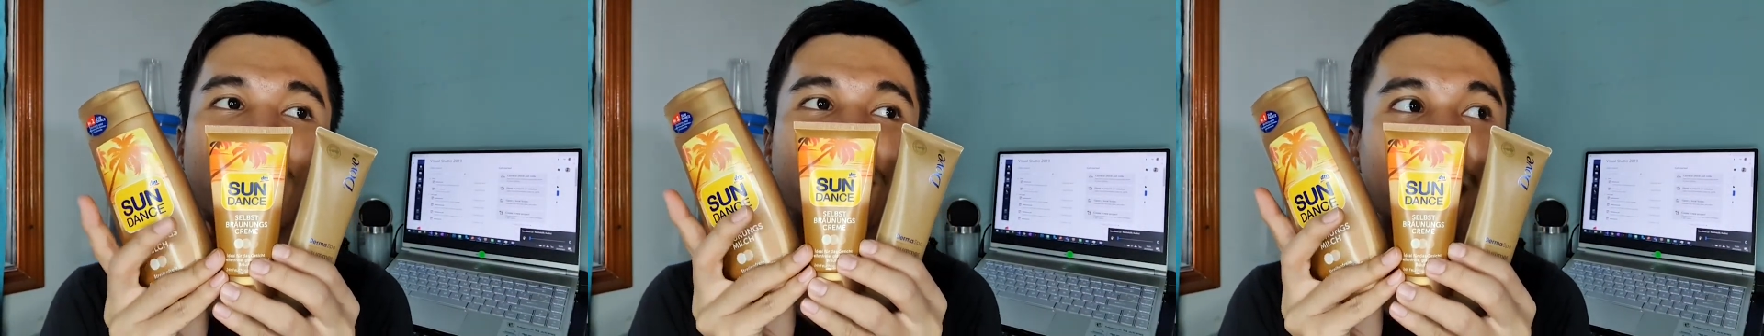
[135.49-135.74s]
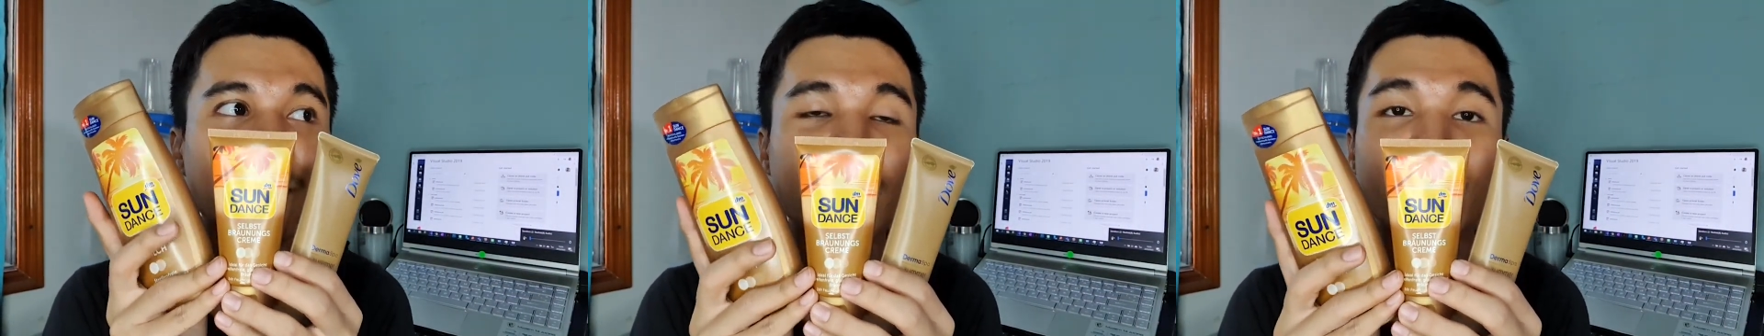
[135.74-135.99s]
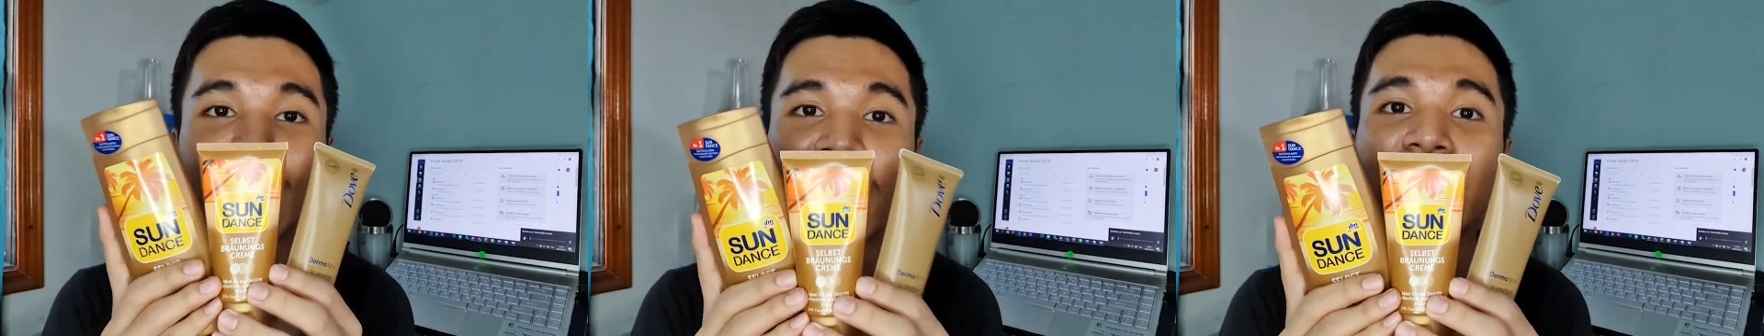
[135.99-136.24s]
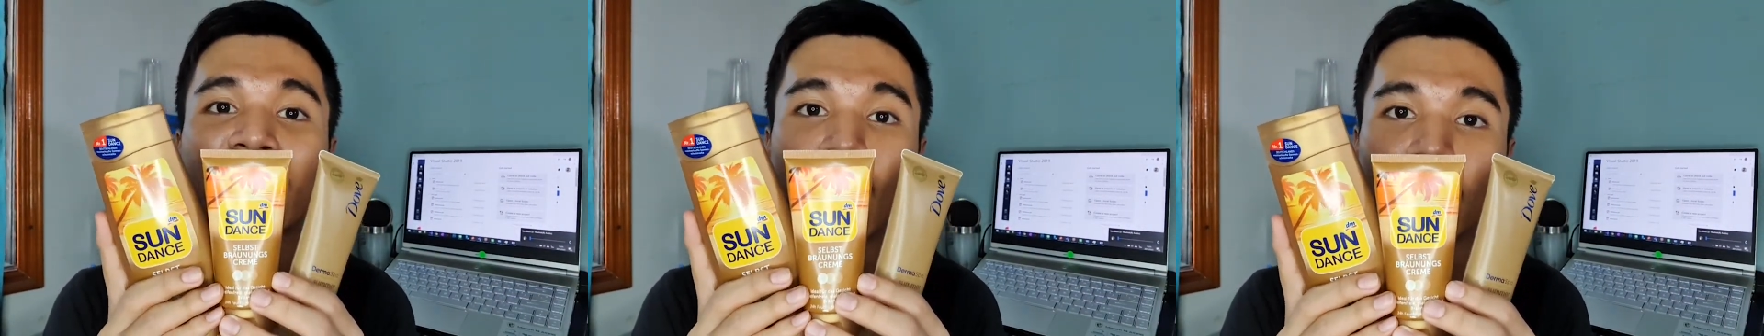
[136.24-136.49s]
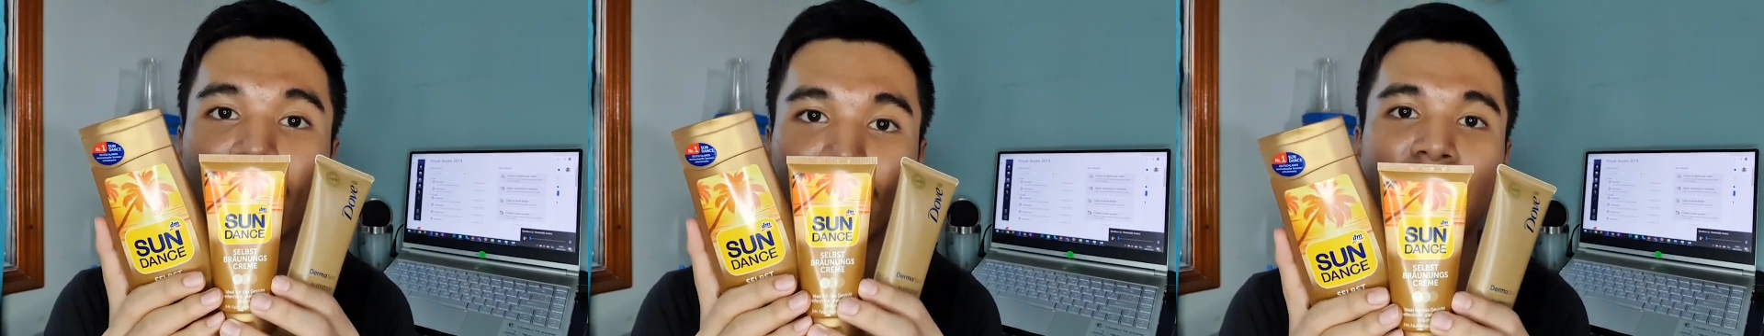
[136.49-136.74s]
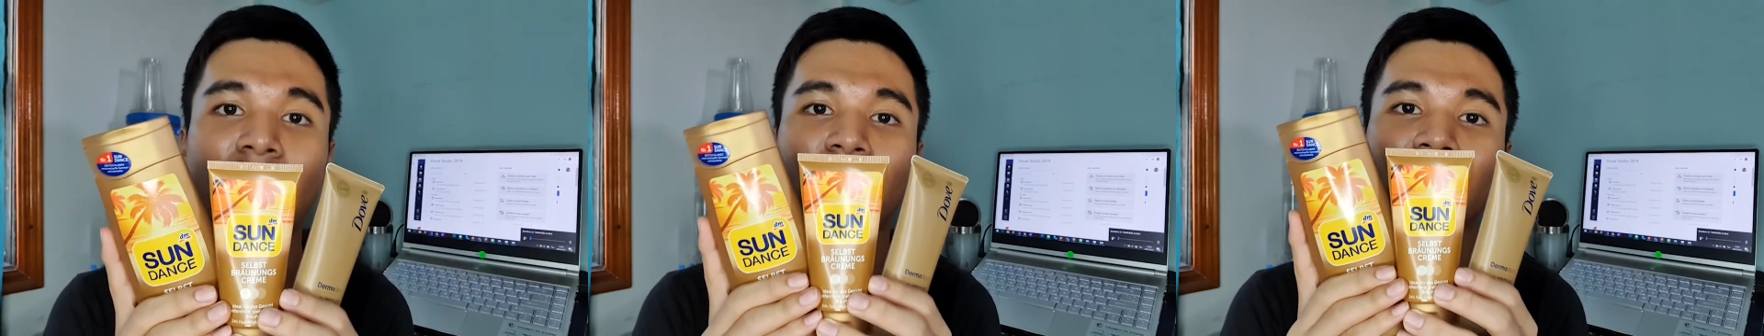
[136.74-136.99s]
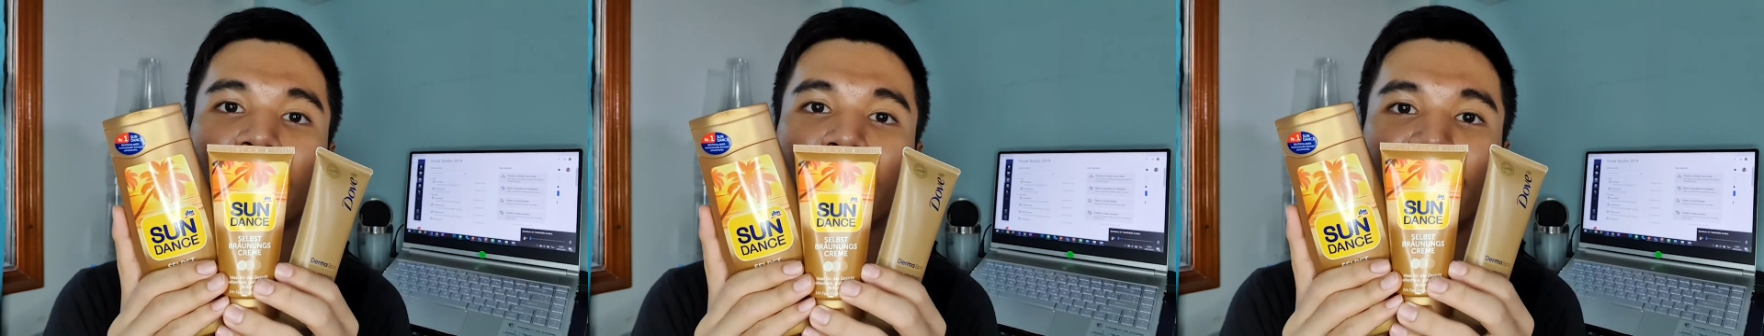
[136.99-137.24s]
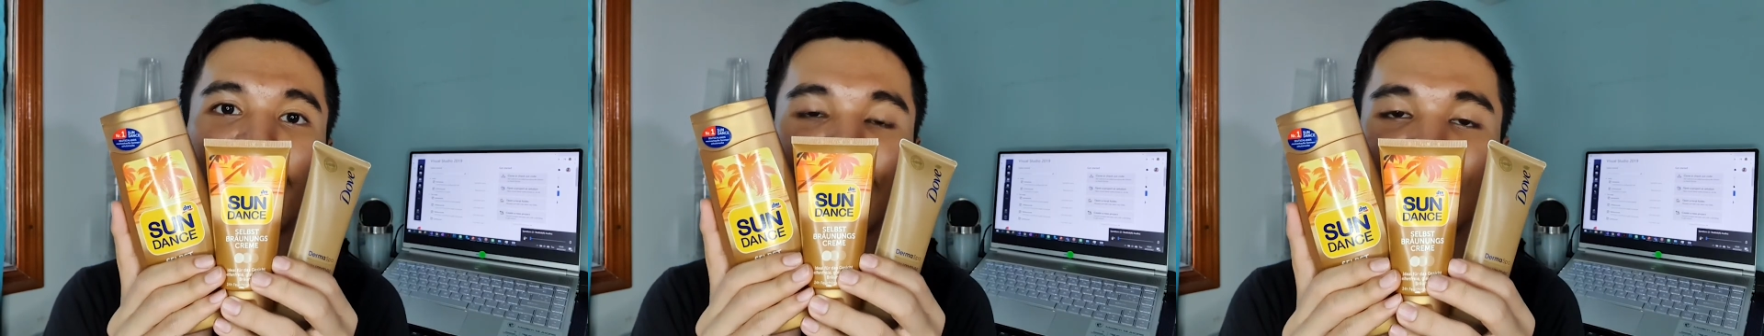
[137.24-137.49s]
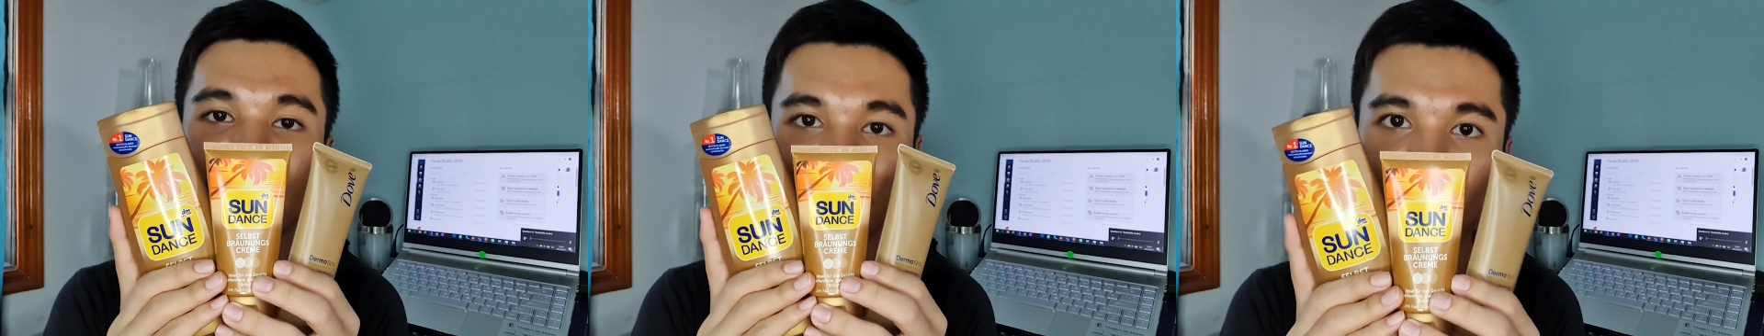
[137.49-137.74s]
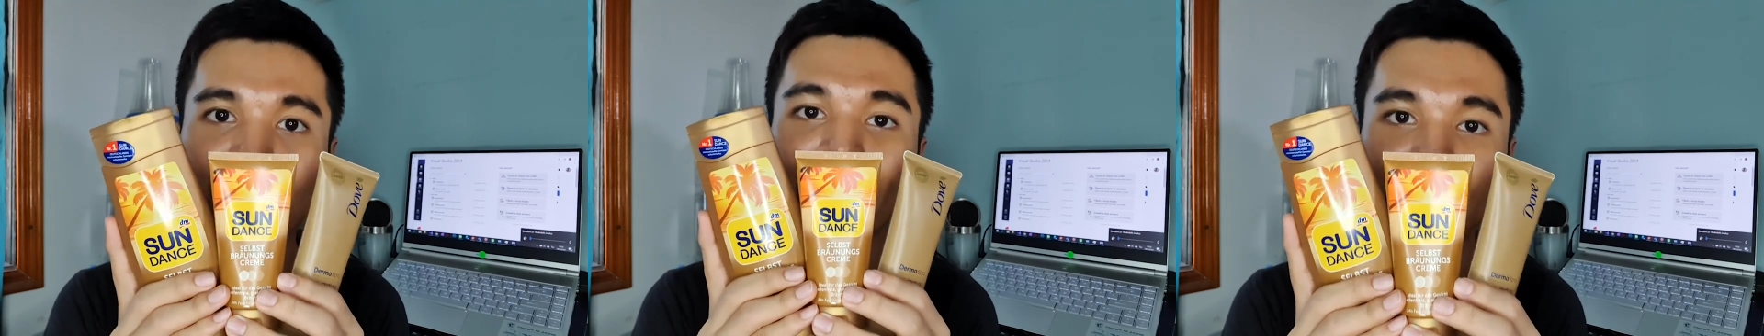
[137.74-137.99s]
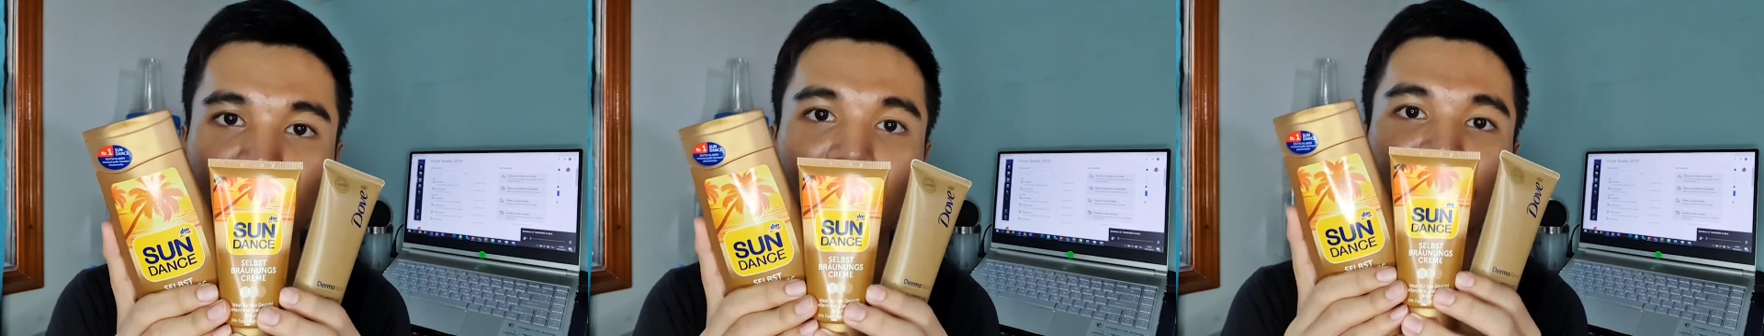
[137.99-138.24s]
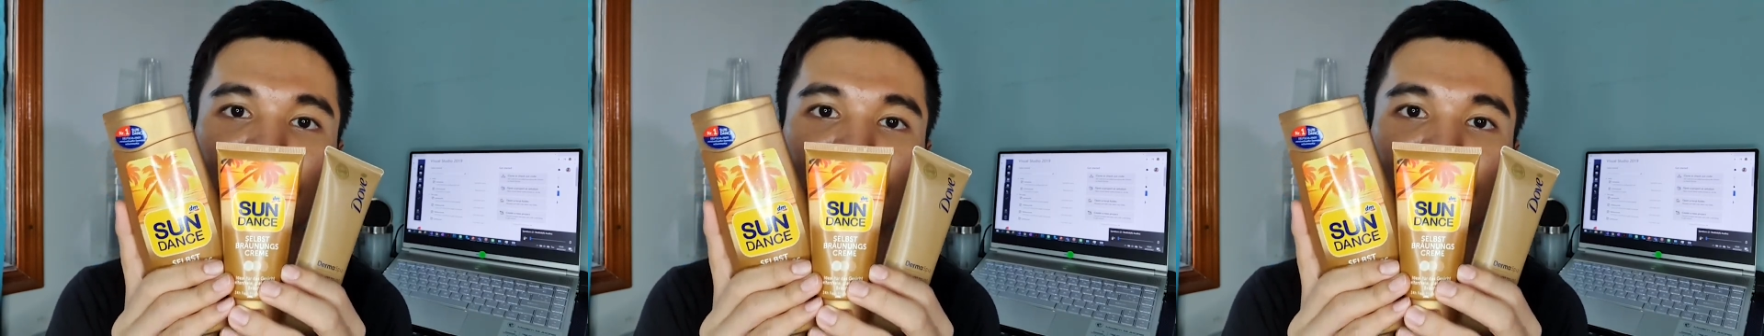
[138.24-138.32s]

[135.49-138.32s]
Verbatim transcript: ได้ผิวแทนโทนเหลือง ไม่ได้ติดส้มเลย